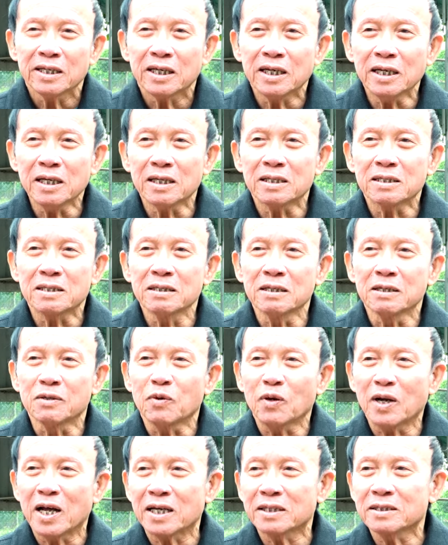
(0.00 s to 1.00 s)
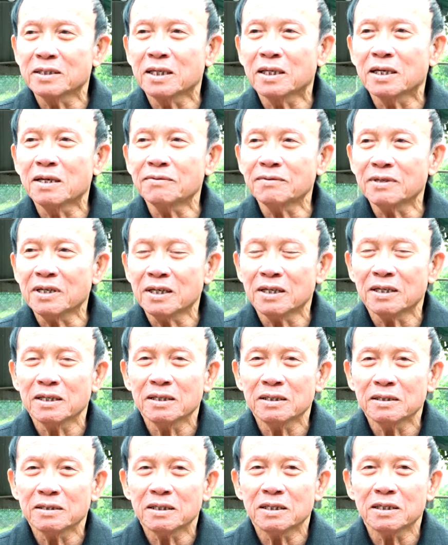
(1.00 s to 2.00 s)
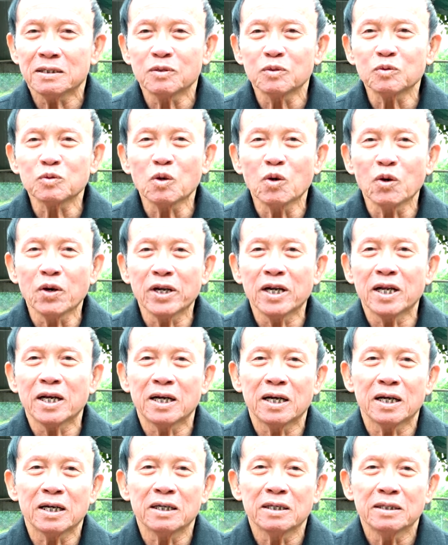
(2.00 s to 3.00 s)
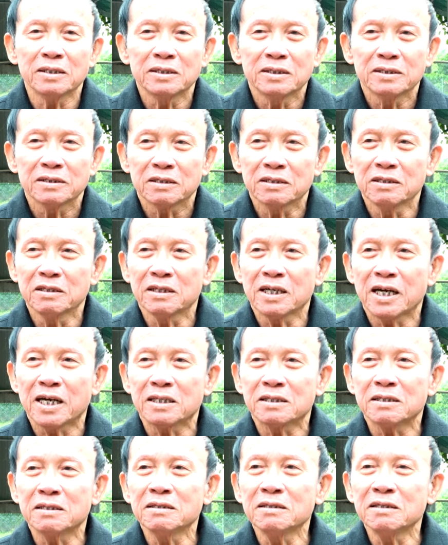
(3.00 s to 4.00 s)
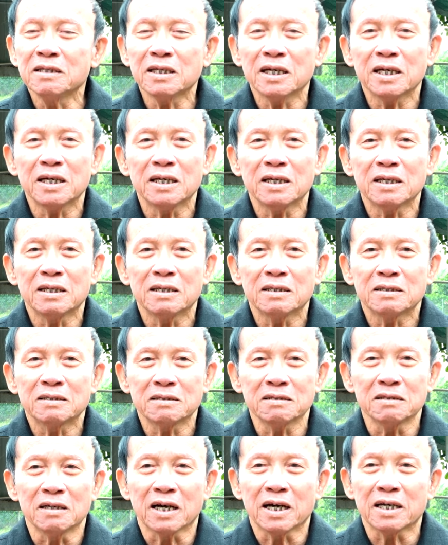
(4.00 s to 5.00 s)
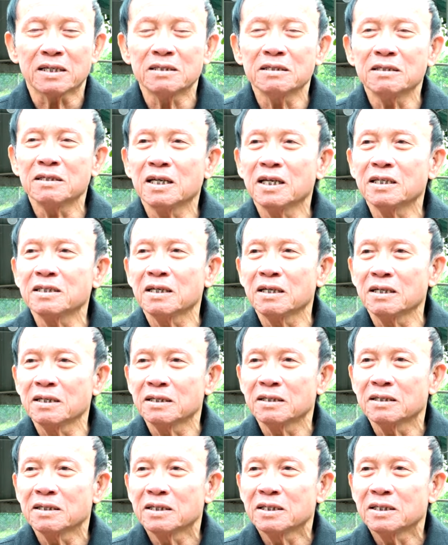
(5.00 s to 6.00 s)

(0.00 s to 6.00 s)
Cái lịch sử của làng Dương Cốc ấy, thì chúng tôi là từ ngày xưa, ngày xưa, ngày xưa đến giờ